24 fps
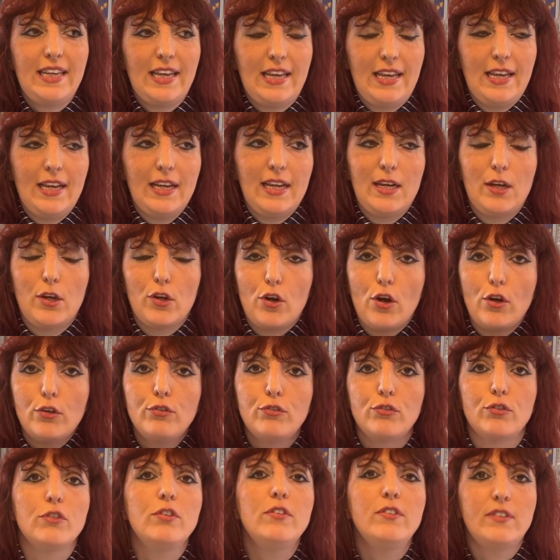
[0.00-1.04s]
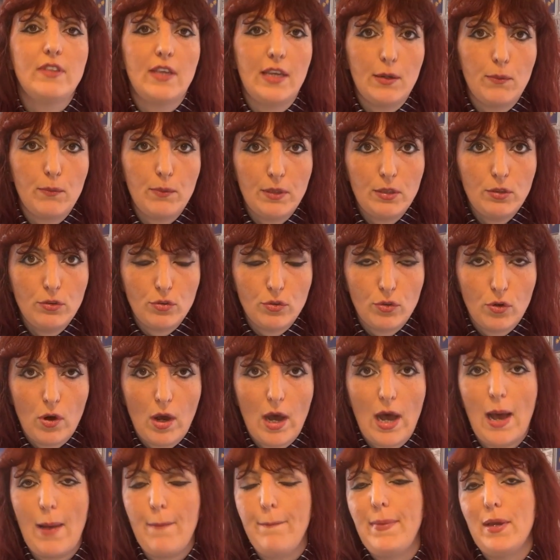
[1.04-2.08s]
che grosso
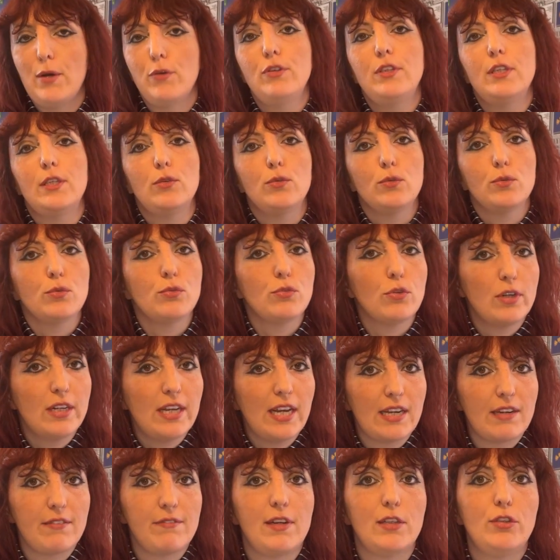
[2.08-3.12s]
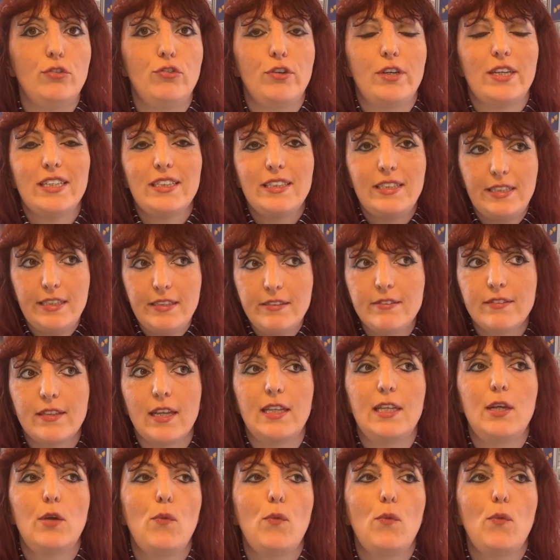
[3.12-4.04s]
seguito abbia ottenuto il Caravaggio artista,